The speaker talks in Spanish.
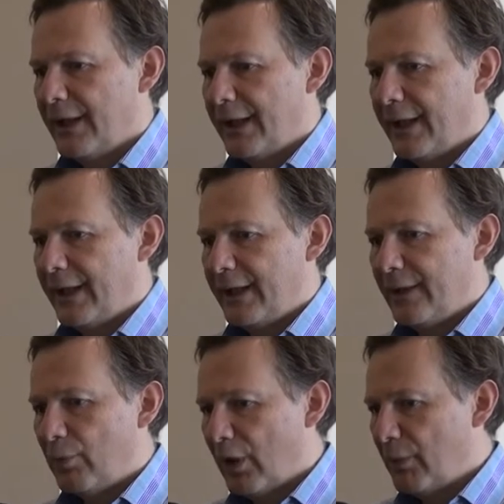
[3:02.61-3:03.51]

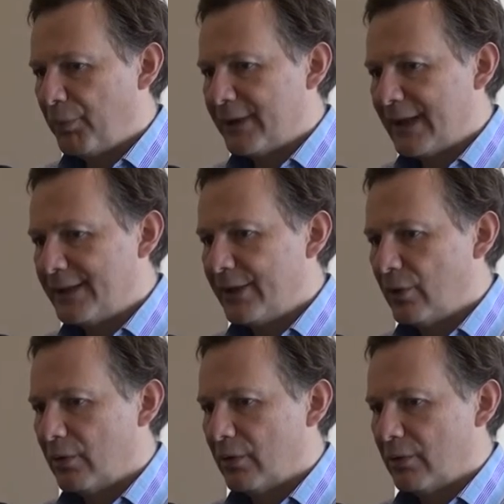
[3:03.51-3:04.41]
y bueno, pues han
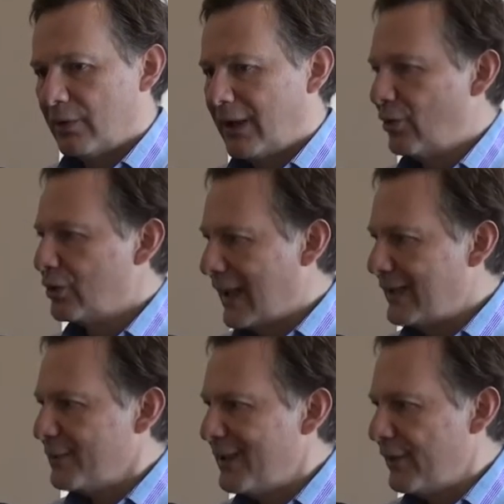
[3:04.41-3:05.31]
sido de los
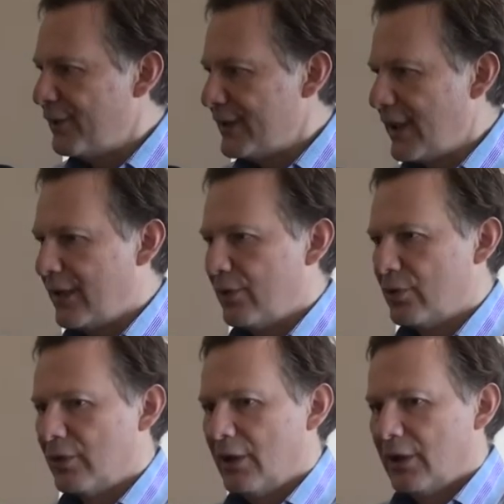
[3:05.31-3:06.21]
grandes
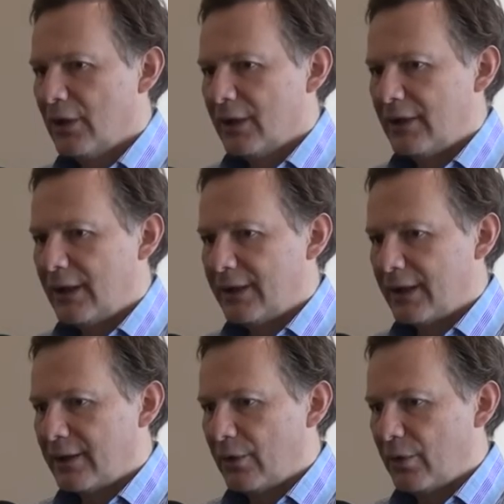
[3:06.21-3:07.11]
beneficiarios del
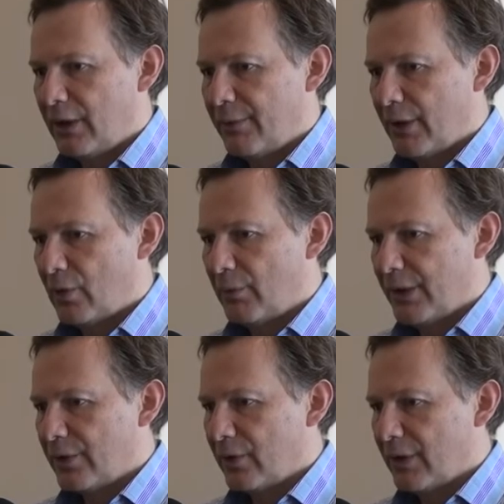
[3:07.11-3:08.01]
Tratado de Libre
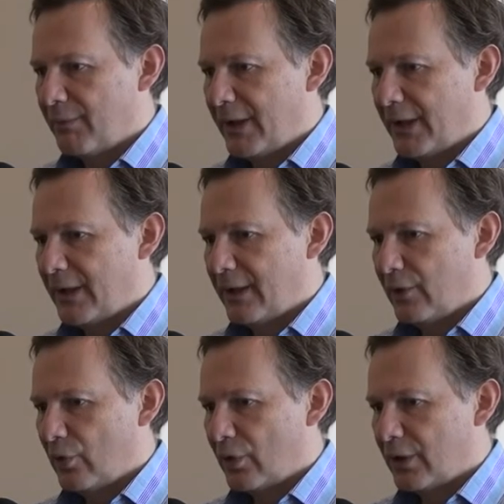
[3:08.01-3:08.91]
Comercio de América
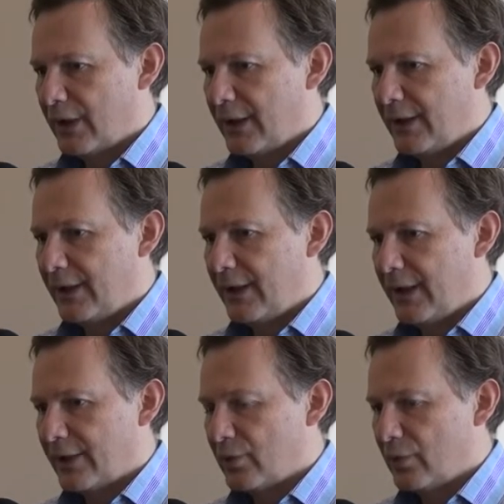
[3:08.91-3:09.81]
del Norte
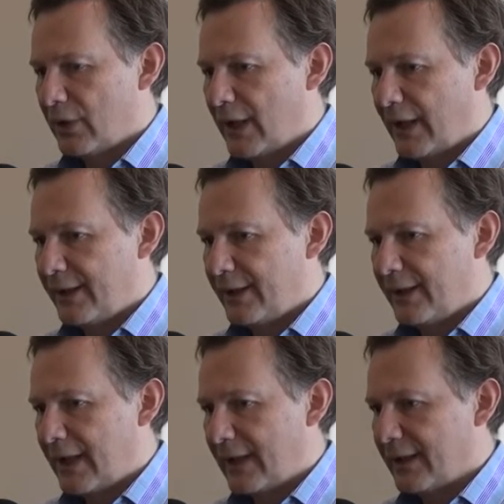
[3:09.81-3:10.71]
y es una
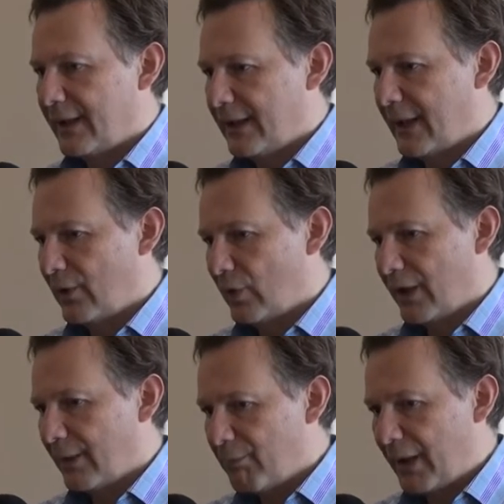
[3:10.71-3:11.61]
entidad
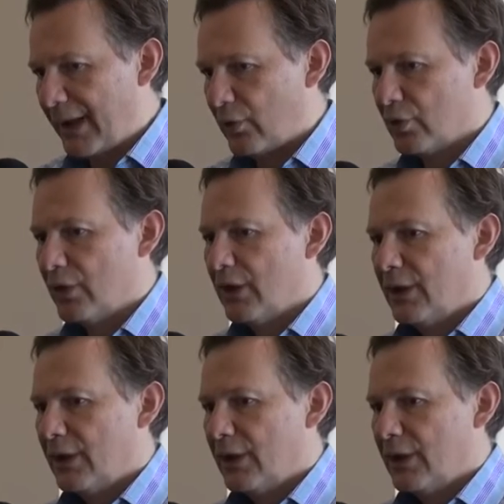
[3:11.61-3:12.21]
generadora de empleos,